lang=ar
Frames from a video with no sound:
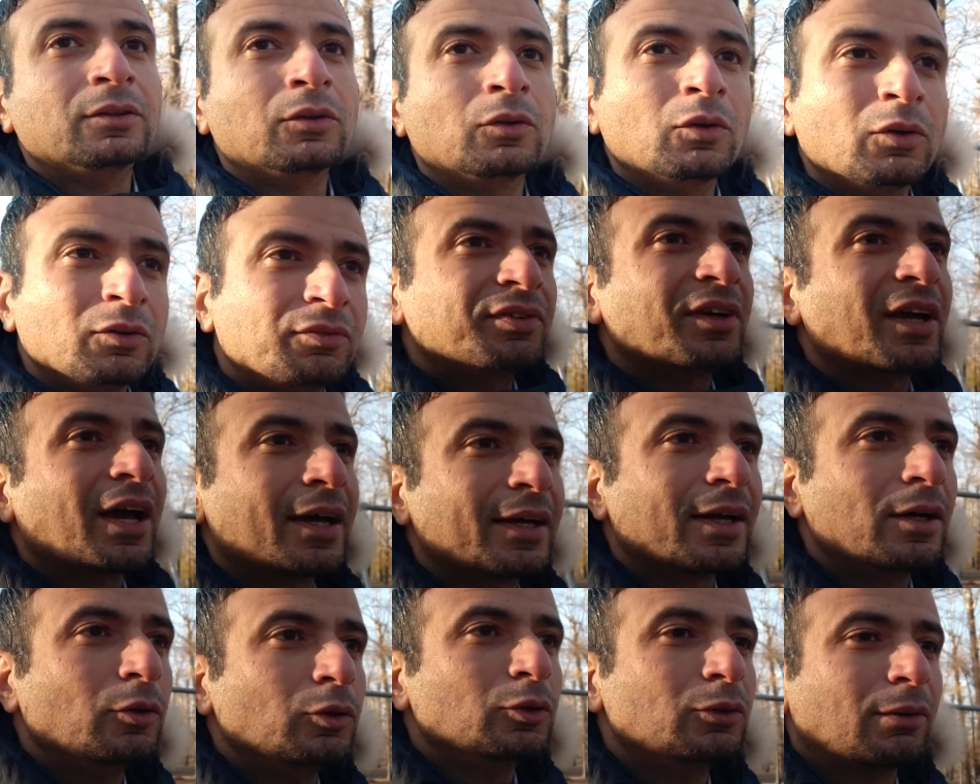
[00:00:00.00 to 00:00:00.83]
نقول
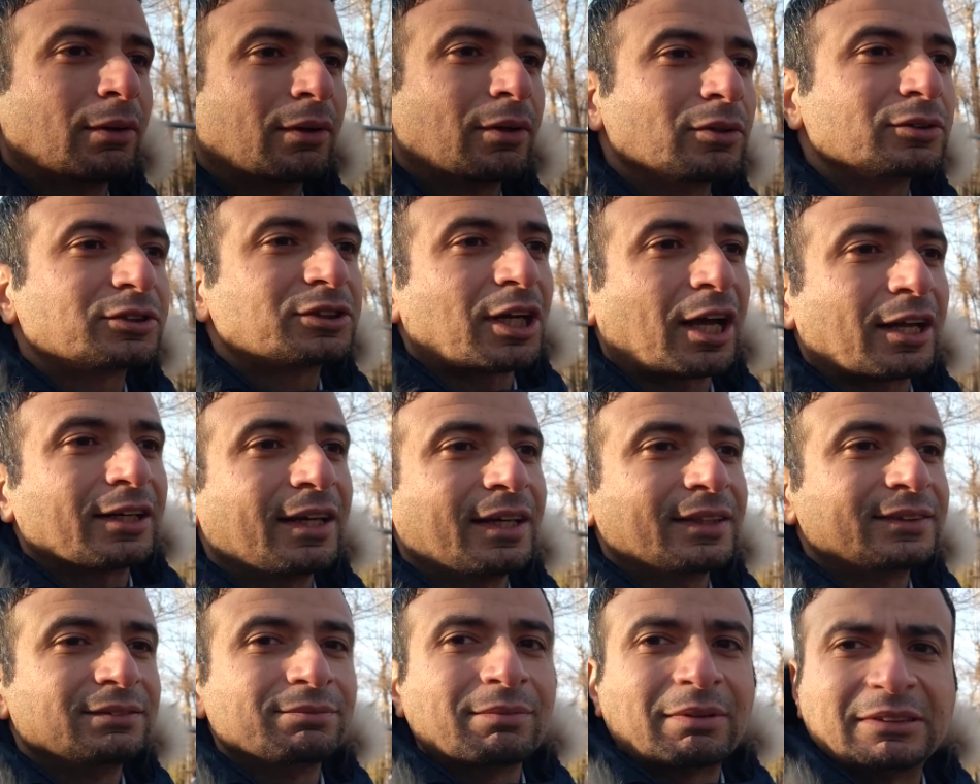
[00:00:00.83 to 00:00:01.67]
فيها يهود ما نقولش
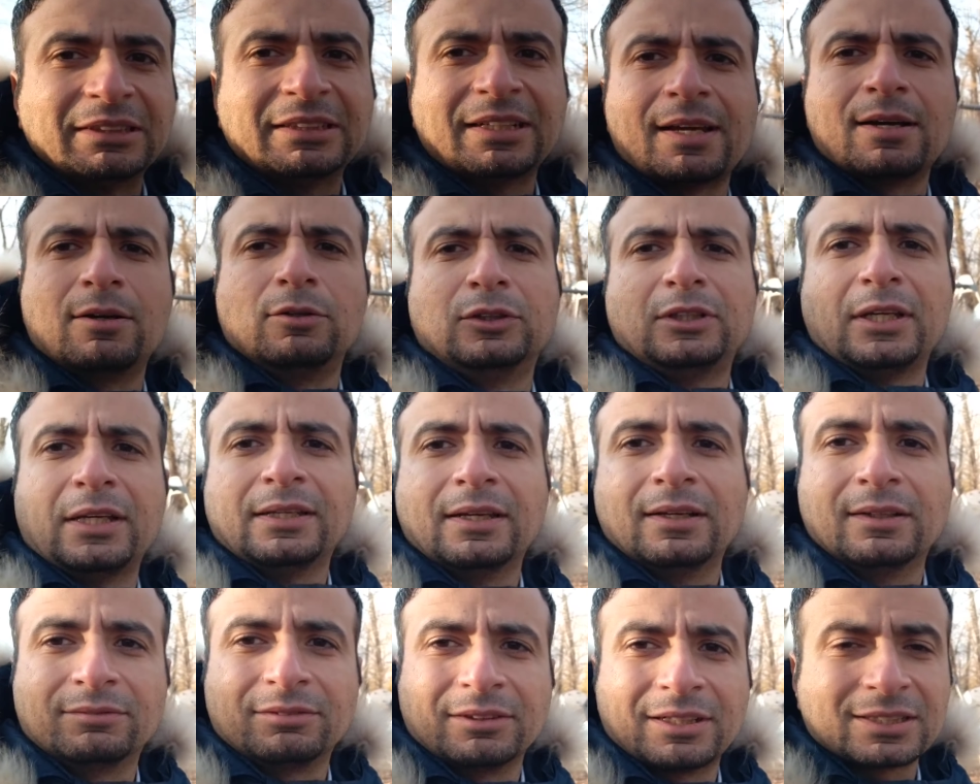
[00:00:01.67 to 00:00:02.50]
عليها دي مدينه يهوديه